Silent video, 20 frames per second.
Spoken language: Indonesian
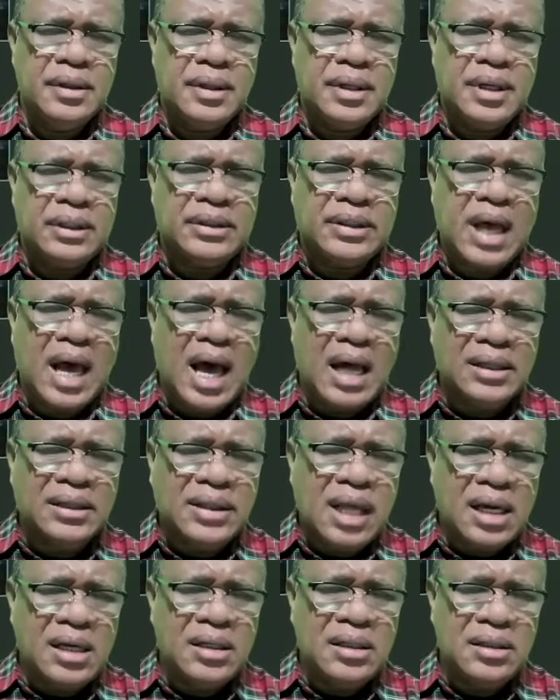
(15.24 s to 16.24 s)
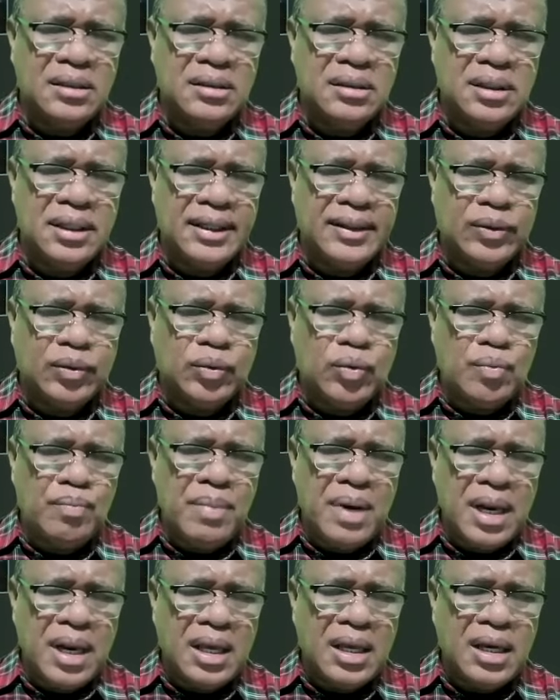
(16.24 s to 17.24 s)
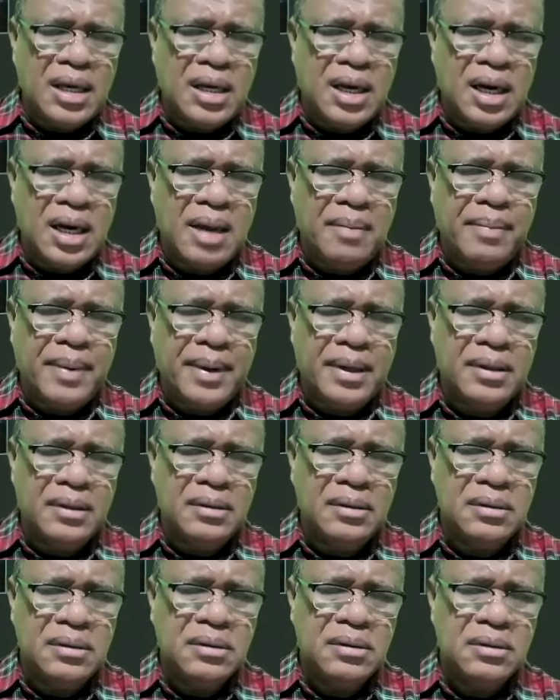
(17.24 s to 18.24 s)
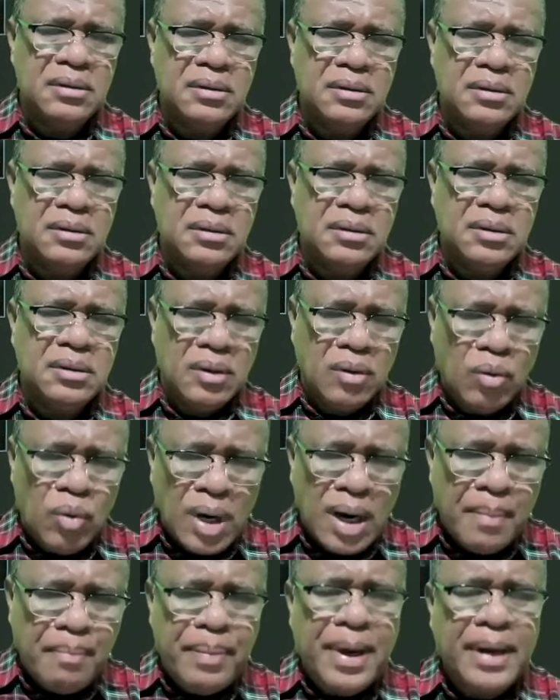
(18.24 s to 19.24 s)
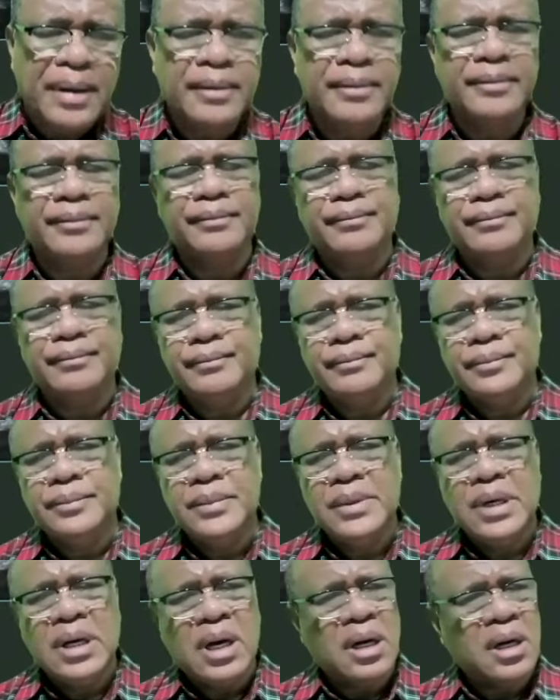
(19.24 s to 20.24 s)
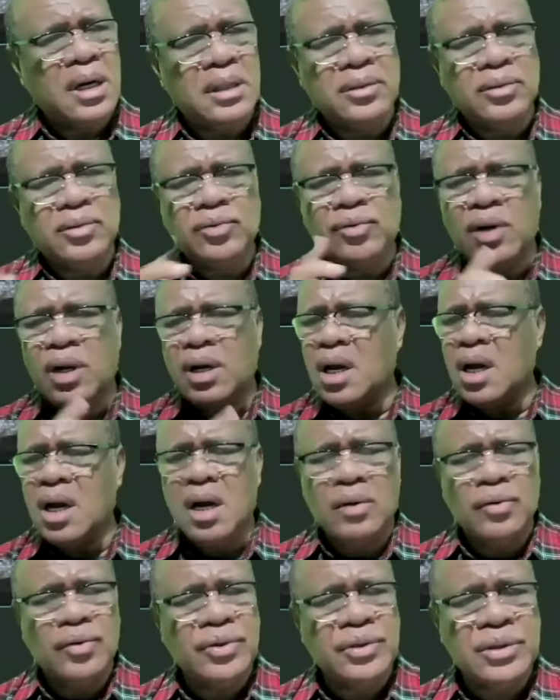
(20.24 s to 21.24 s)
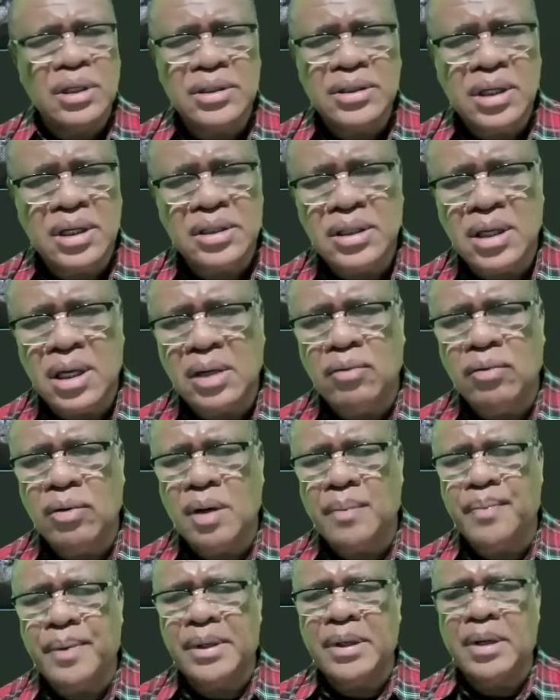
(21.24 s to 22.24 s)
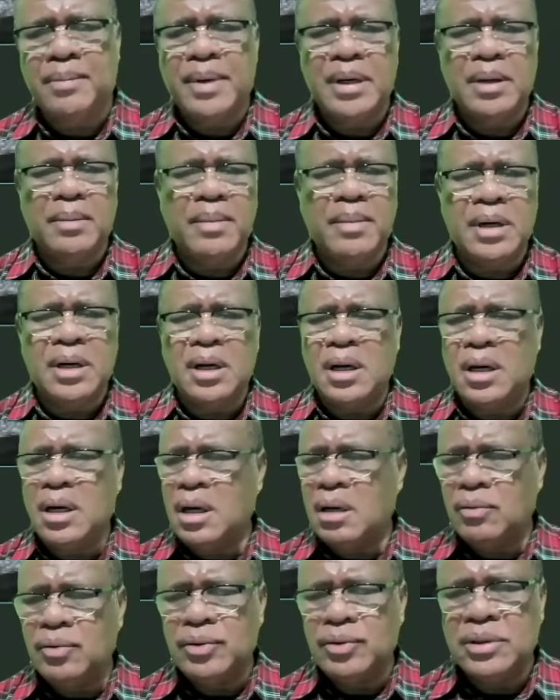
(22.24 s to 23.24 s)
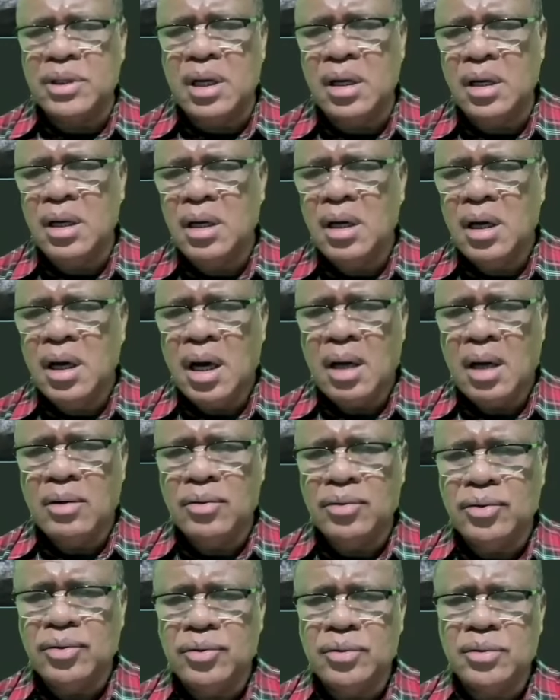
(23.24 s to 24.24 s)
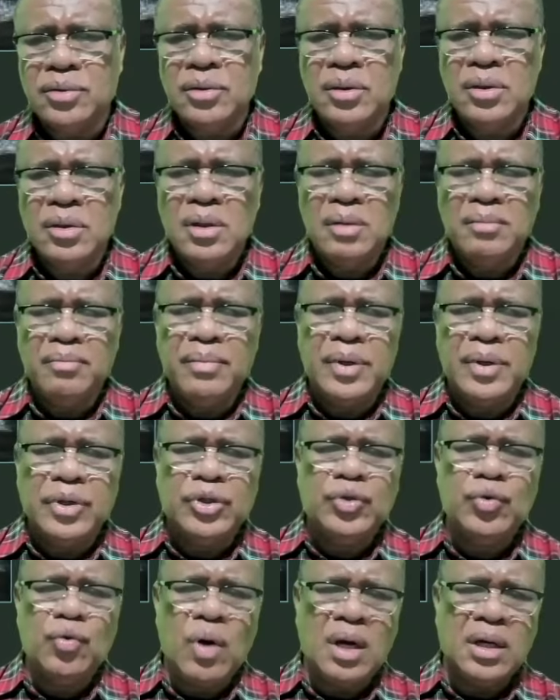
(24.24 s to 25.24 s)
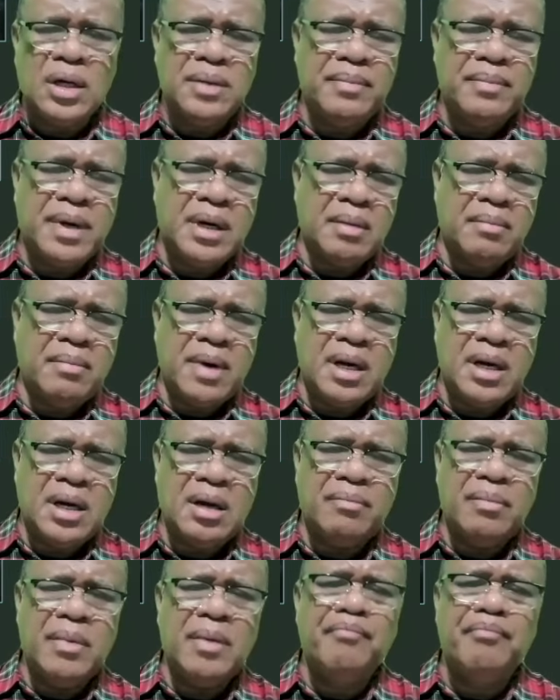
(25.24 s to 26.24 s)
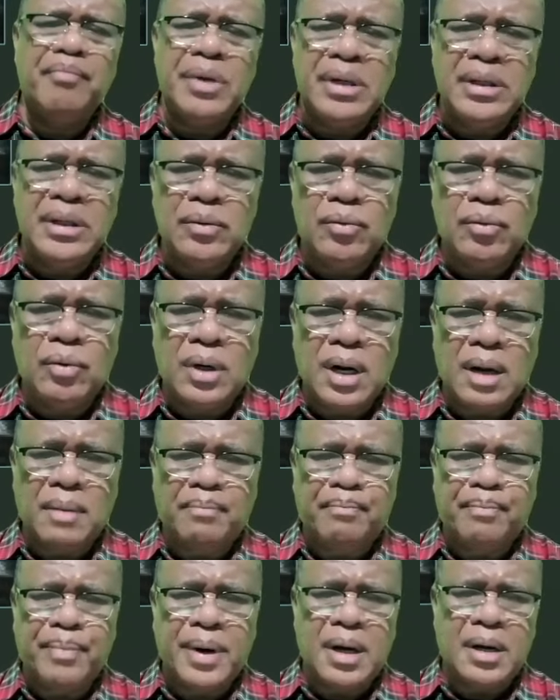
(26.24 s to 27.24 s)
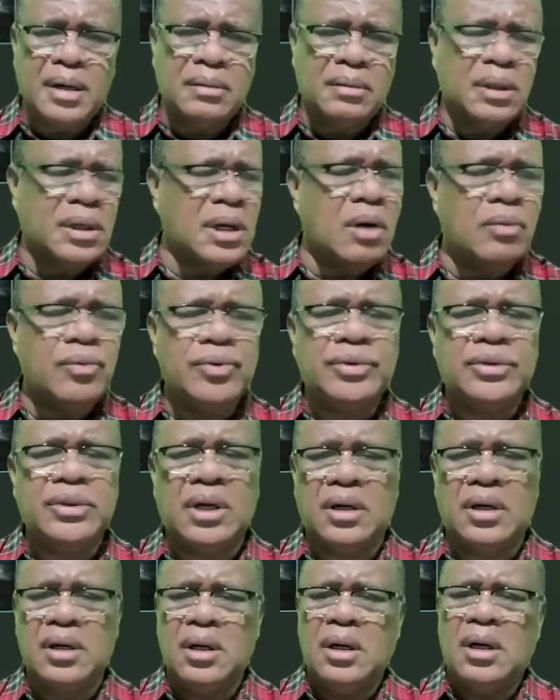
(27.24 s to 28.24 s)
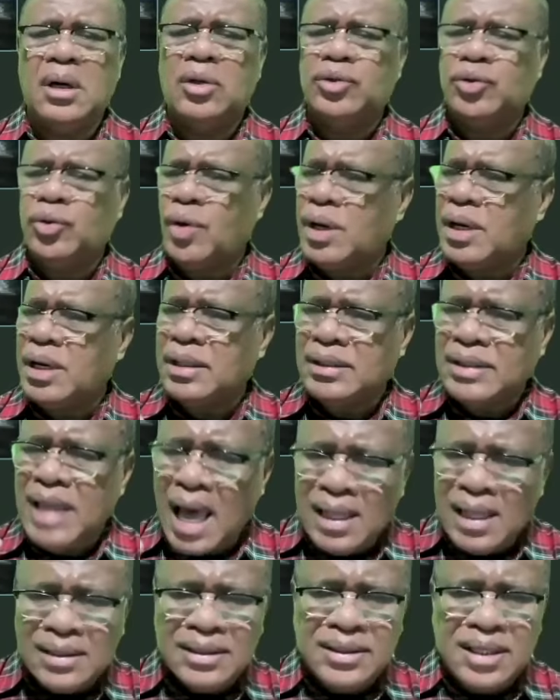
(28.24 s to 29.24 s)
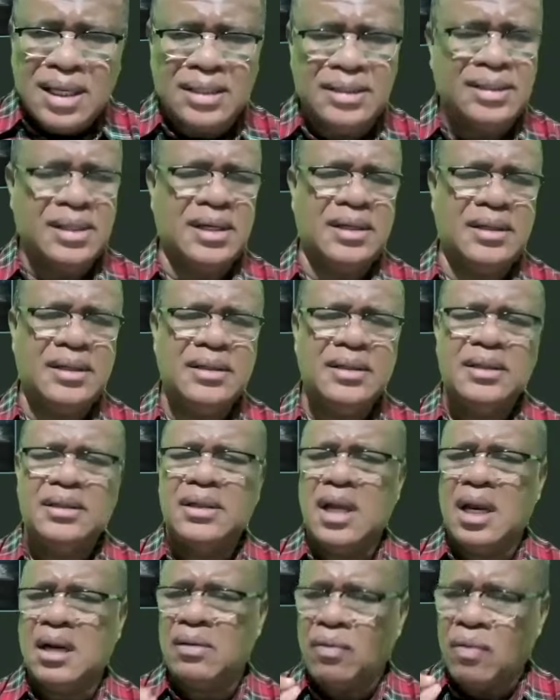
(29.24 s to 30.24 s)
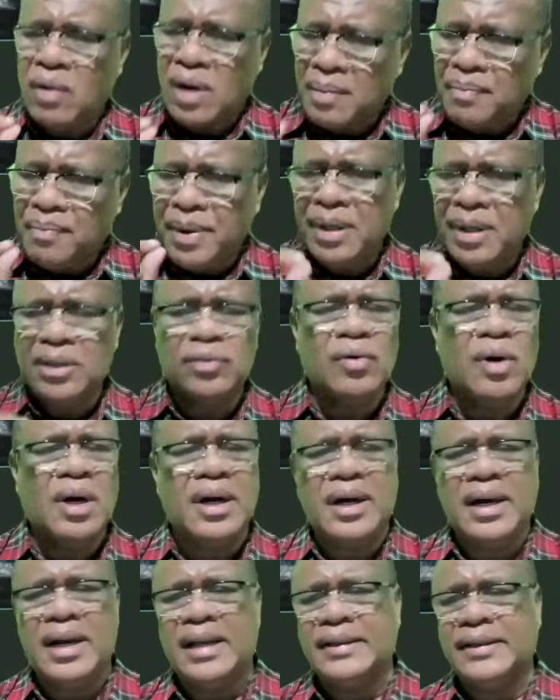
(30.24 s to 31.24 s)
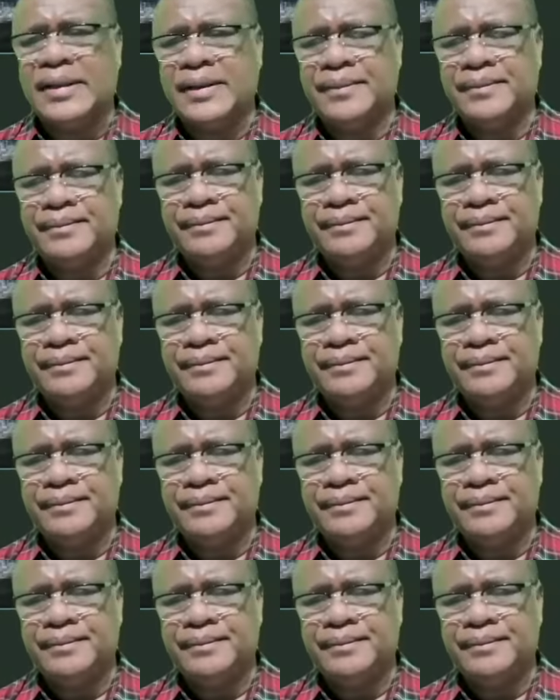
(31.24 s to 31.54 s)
Ketaatan itu melahirkan apa? Urapan. Karena itu saudara nggak usah cari-cari urapan kemana-mana, nggak usah harus berjuang di mana-mana, membeli urapan, nggak usah. Saudara taat saja dan urapan itu akan datang.